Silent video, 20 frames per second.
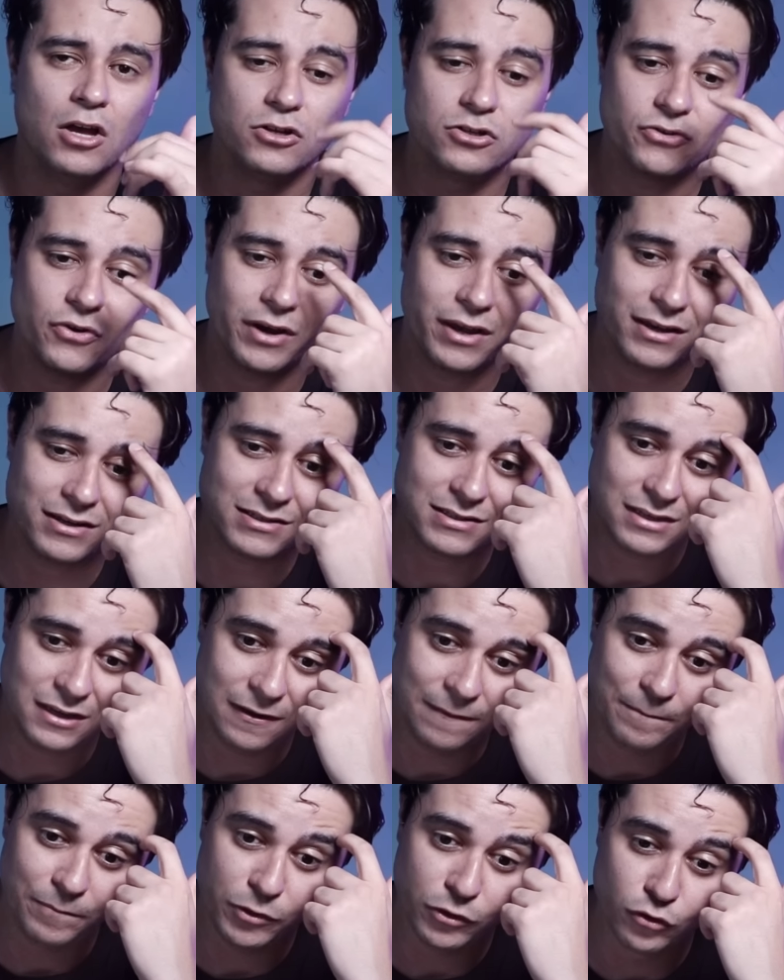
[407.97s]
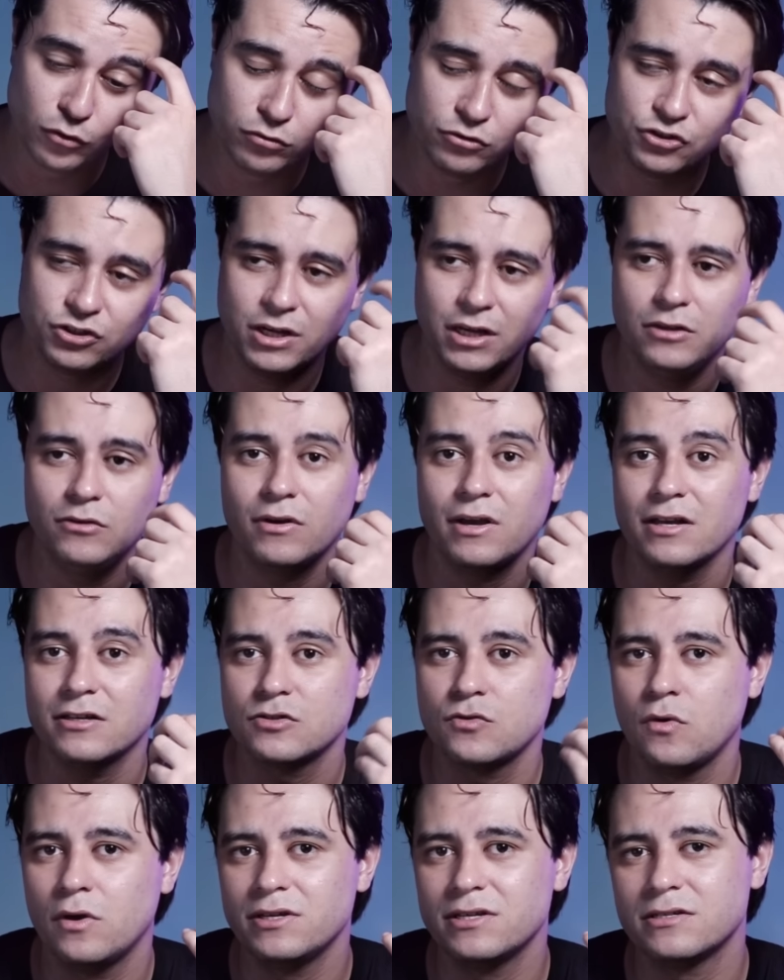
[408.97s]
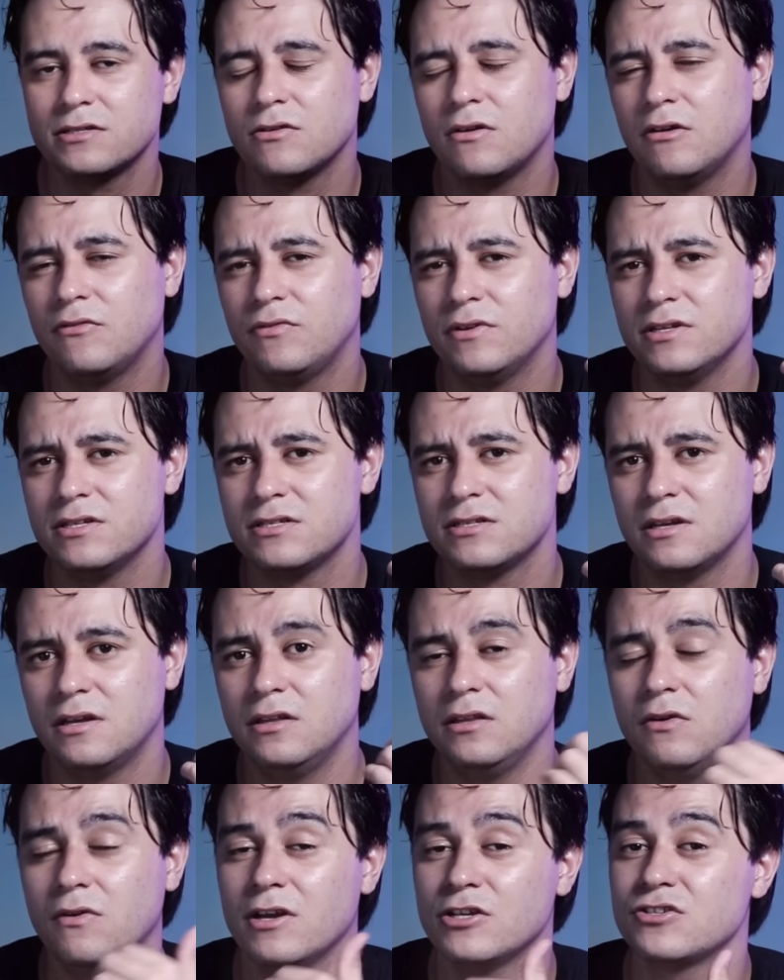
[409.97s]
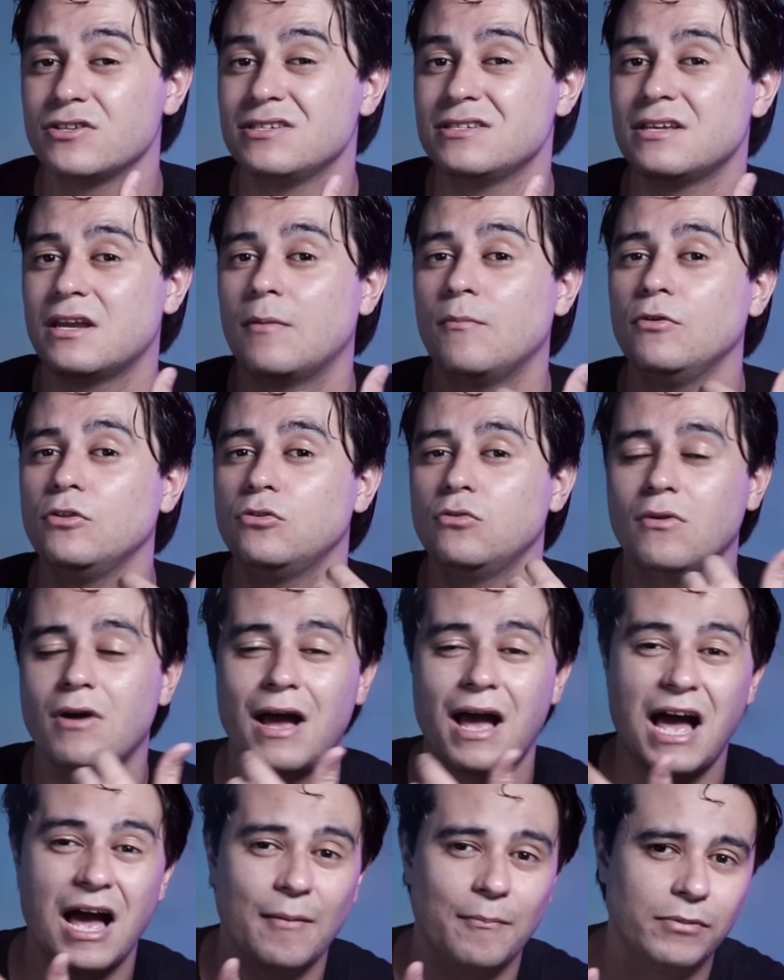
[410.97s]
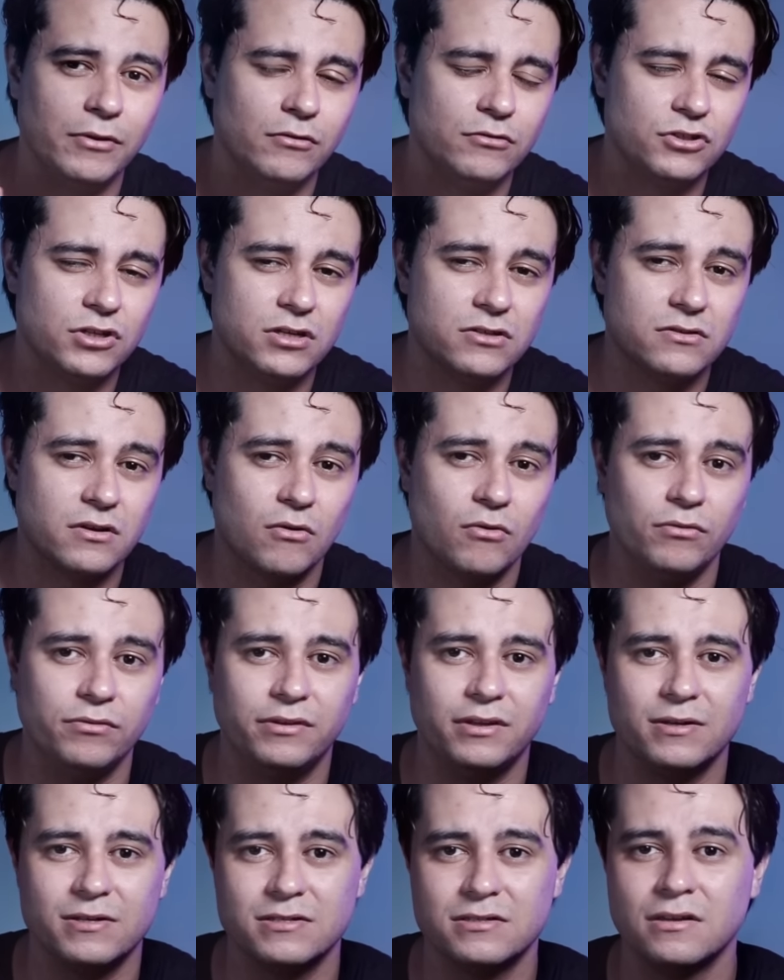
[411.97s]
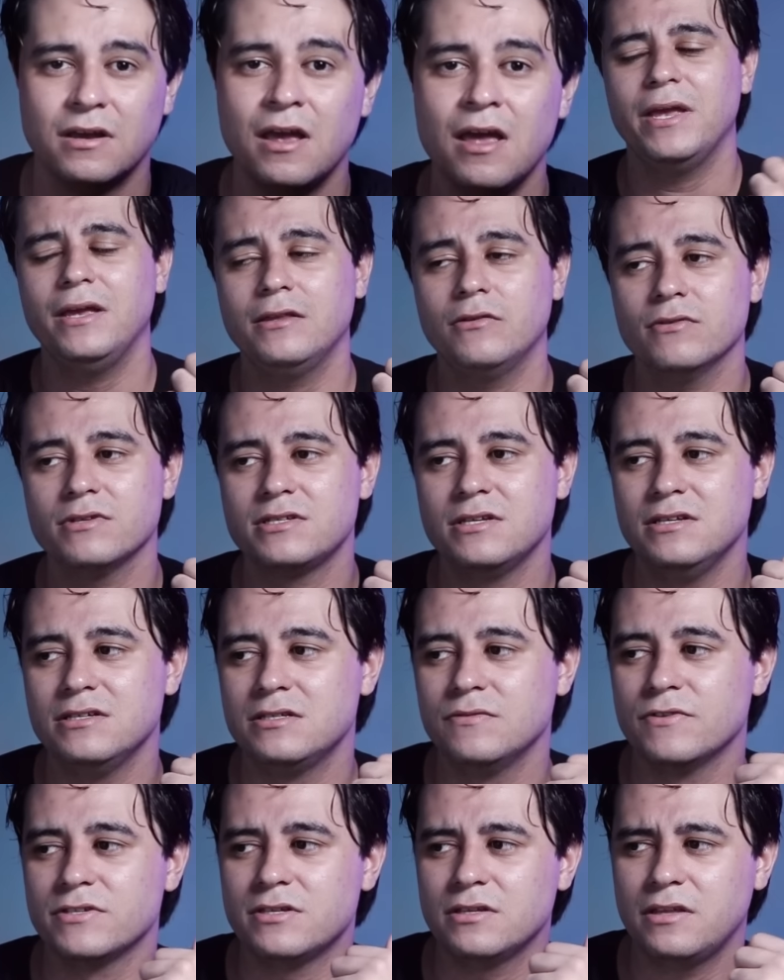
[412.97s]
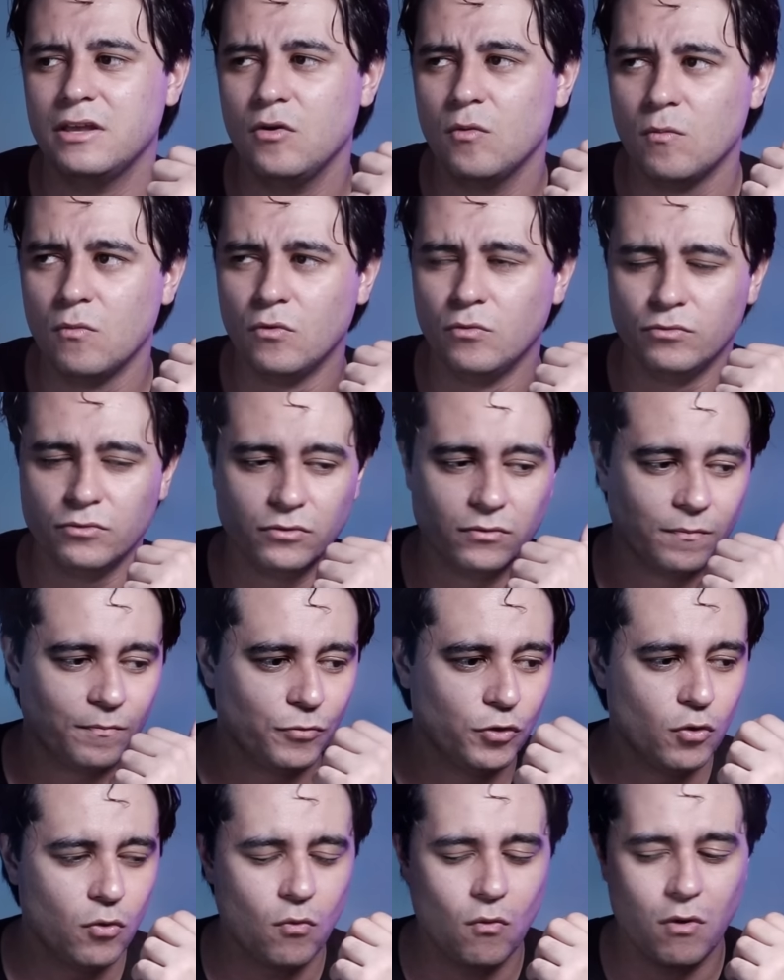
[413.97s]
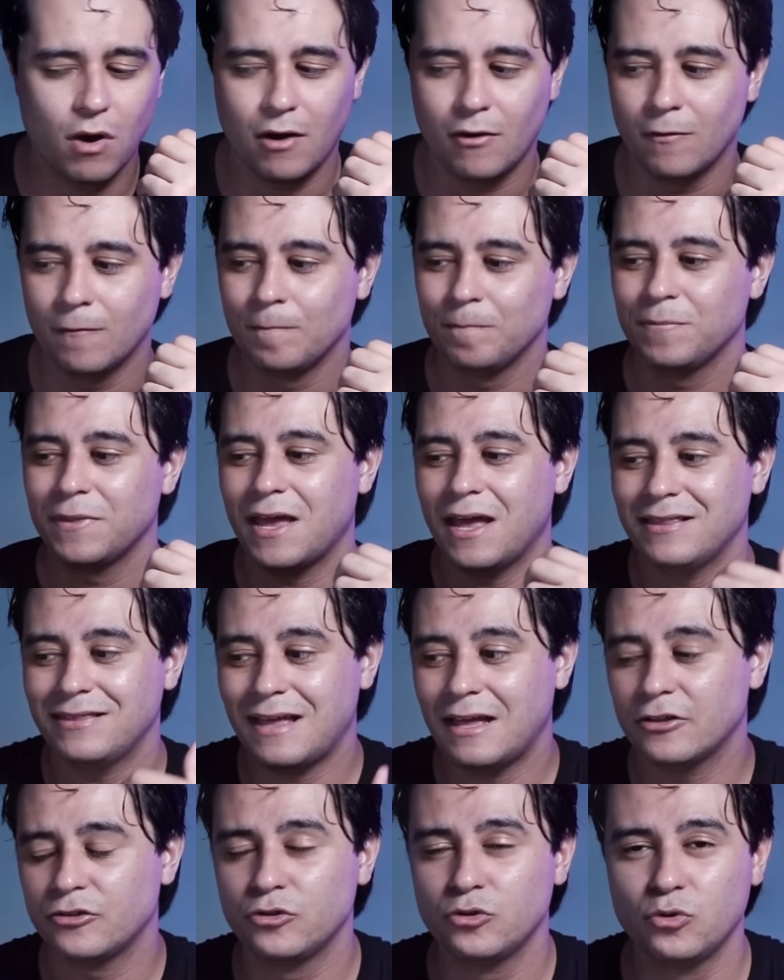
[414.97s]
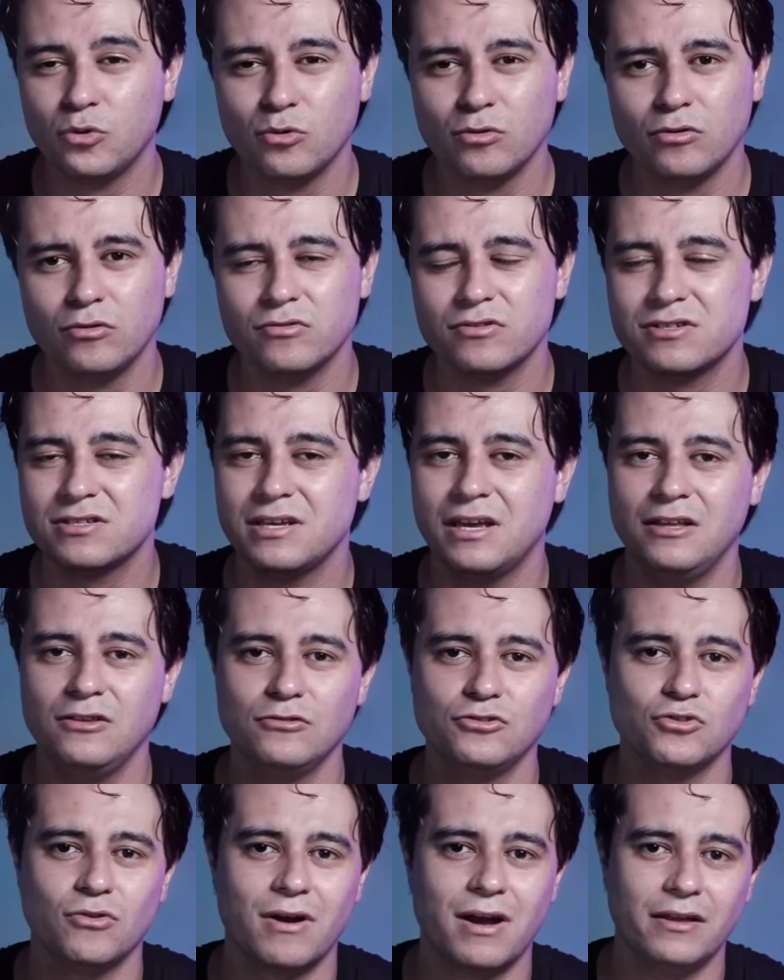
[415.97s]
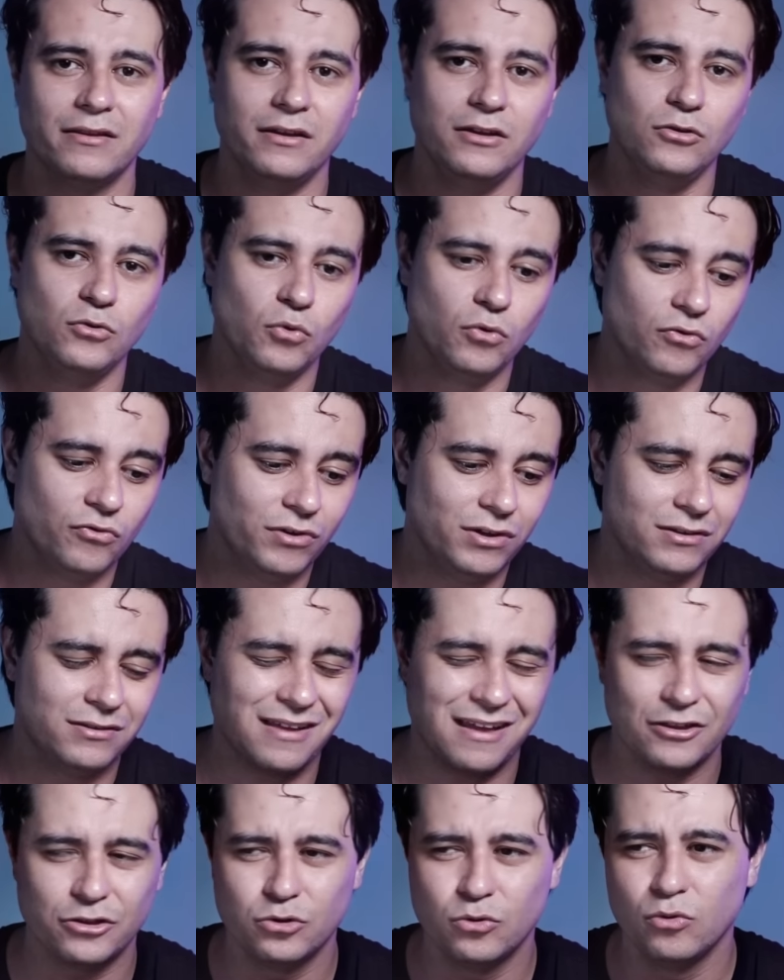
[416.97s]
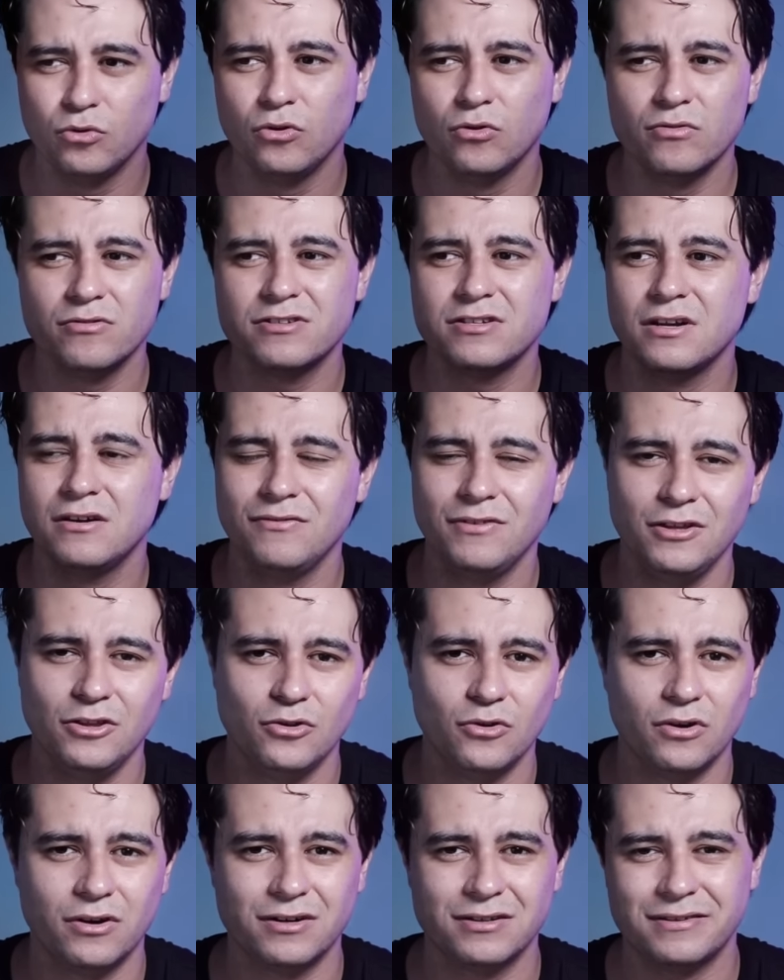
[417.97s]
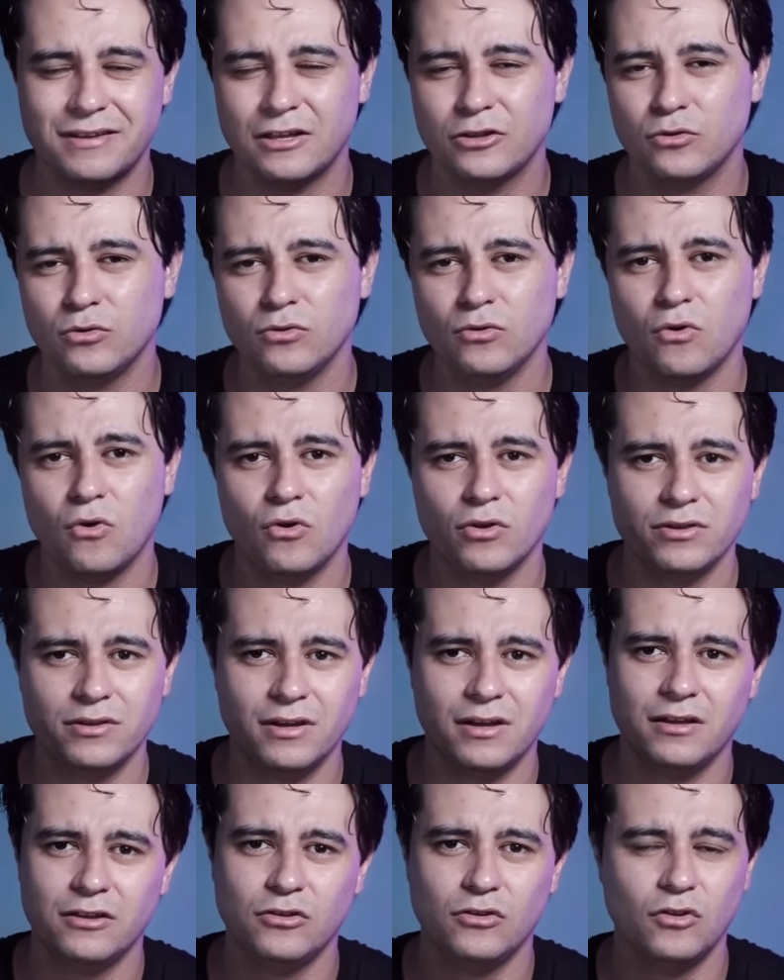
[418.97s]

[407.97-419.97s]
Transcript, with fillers: Só que assim, do jeito que as coisas estão avançando, eu acho que será muito rápido de que isso aconteça. Então assim, se você tem um mundo no qual tá tudo sendo jogado em nuvem, tá tudo num servidor, tá tudo rodando